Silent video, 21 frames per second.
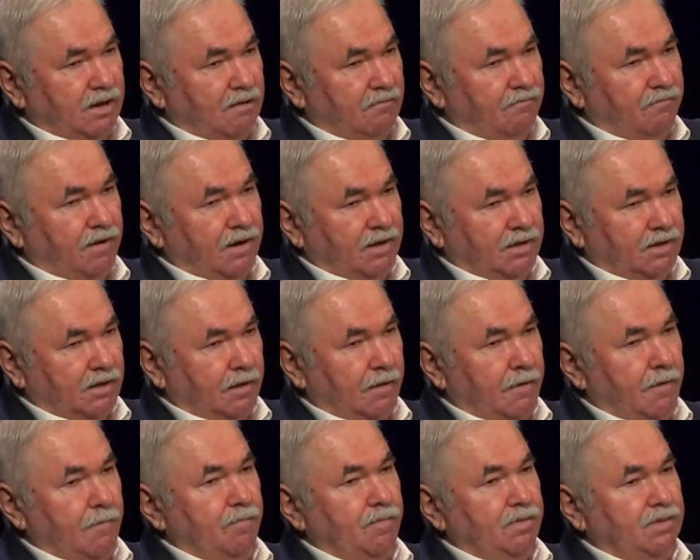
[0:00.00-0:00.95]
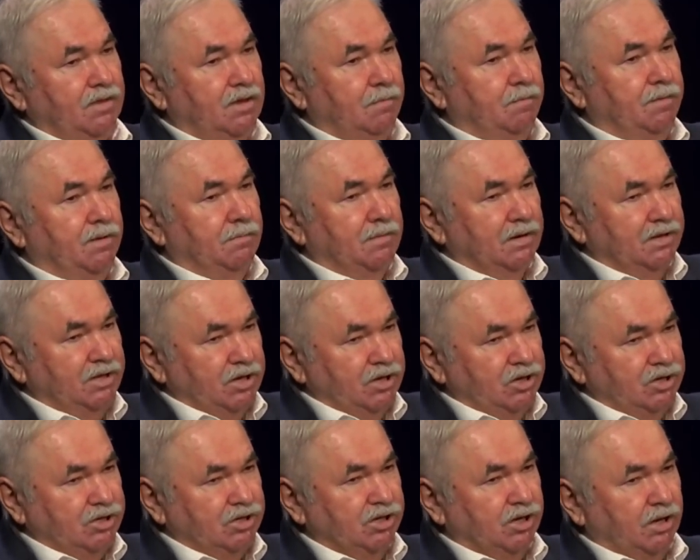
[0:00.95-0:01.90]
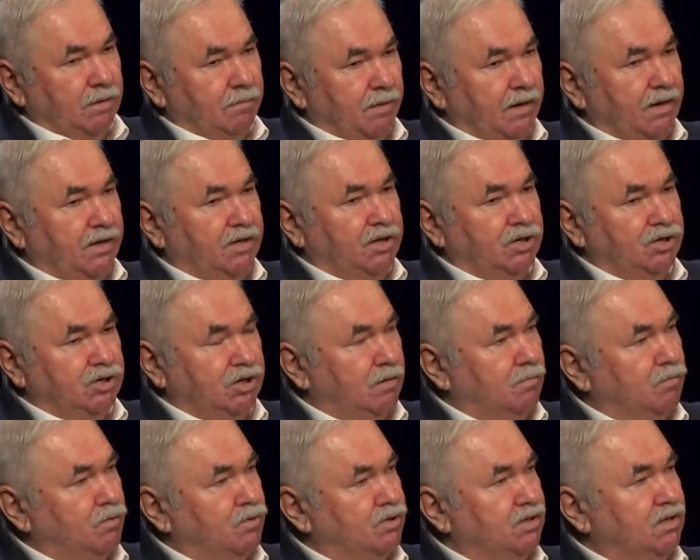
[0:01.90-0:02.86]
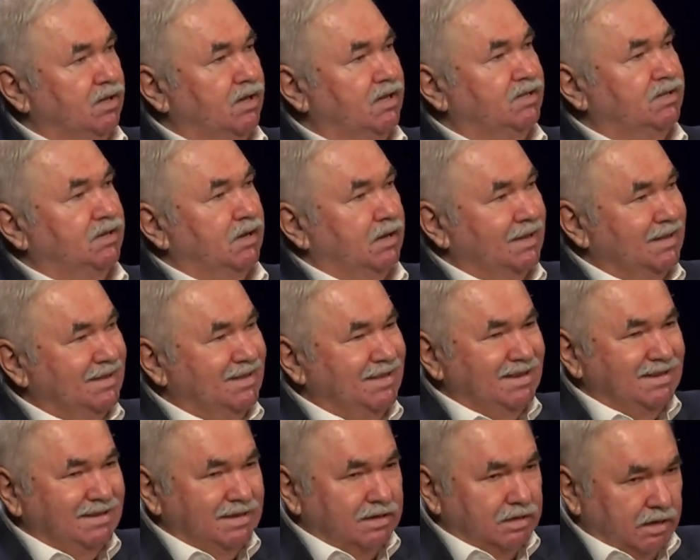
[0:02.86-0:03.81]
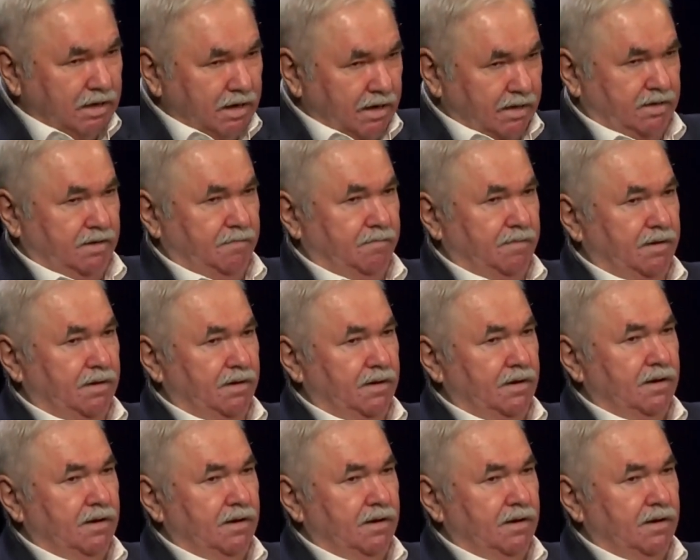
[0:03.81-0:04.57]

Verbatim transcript: конфликта. Дипломатический и политический может длиться десятилетиями,